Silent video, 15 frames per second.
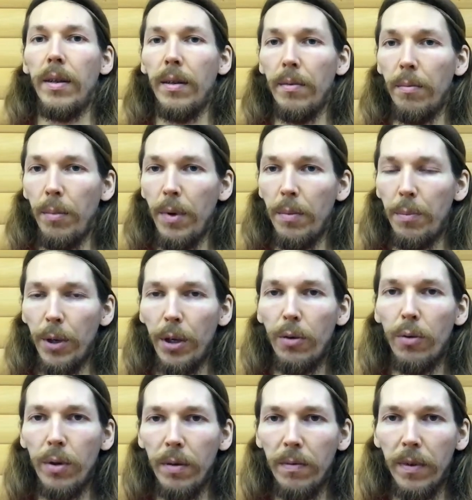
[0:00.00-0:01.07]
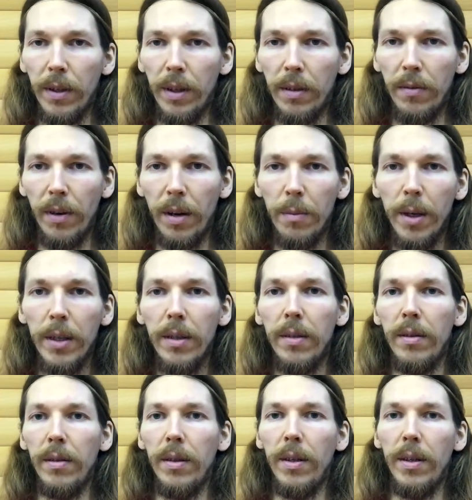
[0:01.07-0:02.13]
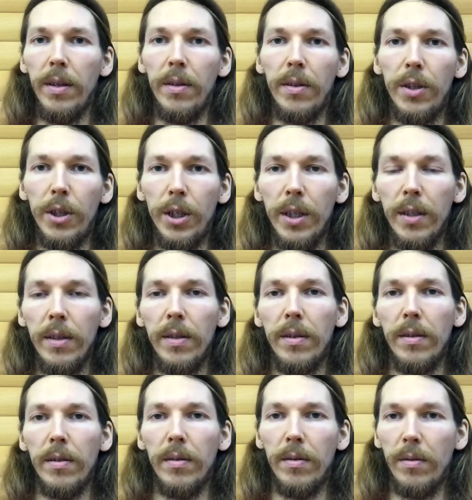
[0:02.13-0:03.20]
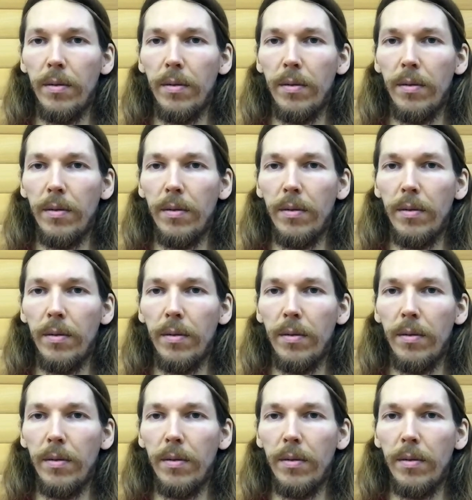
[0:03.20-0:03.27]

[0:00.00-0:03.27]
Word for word: Мы переходим в этот формат, и сейчас